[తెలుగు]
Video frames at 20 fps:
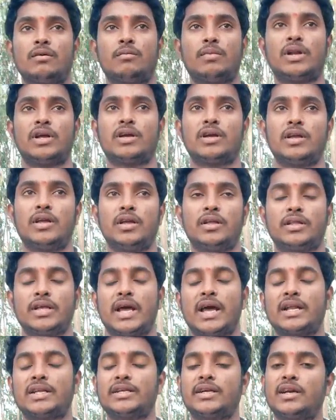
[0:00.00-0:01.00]
మనకి
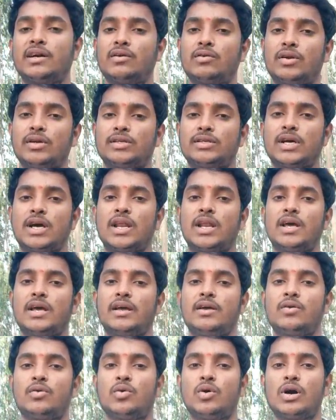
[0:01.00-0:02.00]
తయారు చేయడం కూడా చాలా
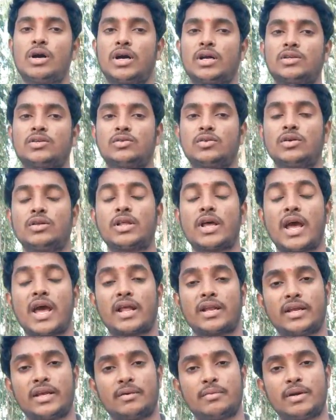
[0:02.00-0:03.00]
ఎక్కువ ఖర్చుతో
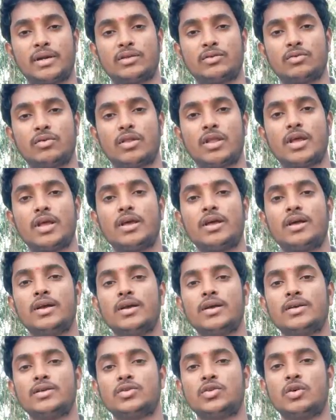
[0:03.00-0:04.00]
తయారు చేయబడుతుంది
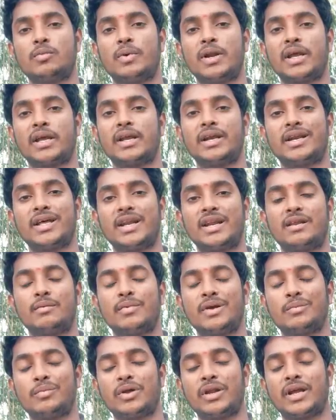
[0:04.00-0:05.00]
సో మనకి
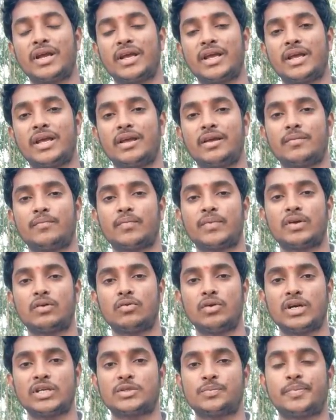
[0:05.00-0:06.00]
ఇంటర్నల్ మెమొరీకి
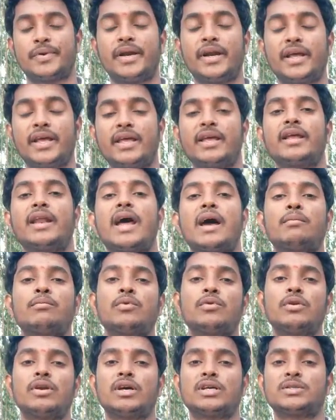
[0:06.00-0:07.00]
ఉన్న స్పీడ్కి
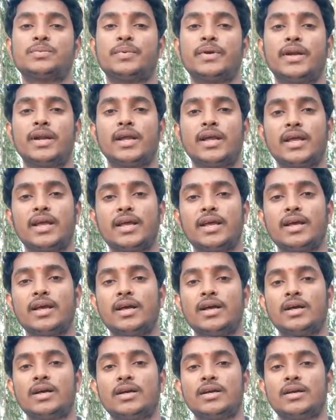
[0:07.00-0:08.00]
ర్యామ్కి ఉన్న స్పీడ్కి
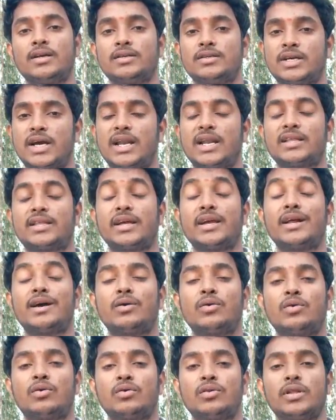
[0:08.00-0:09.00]
చాలా తేడా
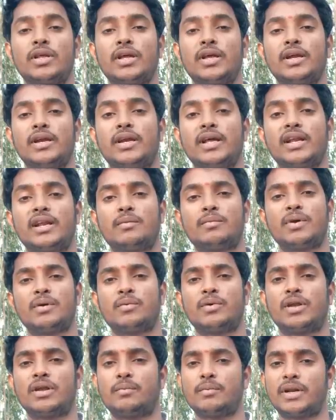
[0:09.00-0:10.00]
ఉంటుంది ఇంటర్నల్
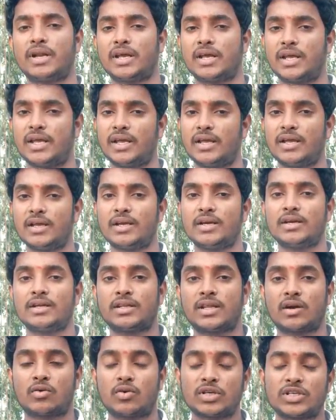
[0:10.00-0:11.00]
మెమరీ మనకి
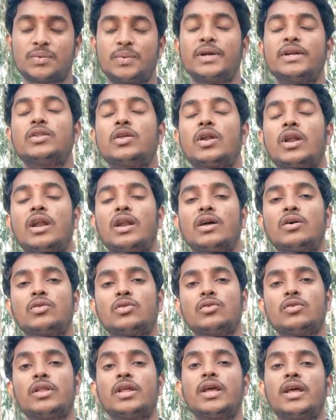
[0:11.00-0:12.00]
తక్కువ స్పీడ్తో రన్
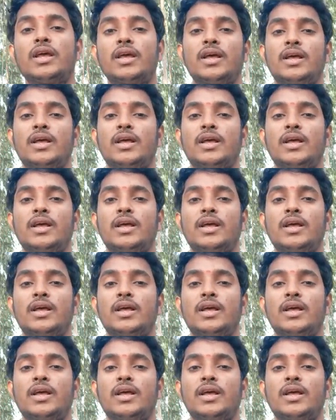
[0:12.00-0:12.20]
అవుతుంది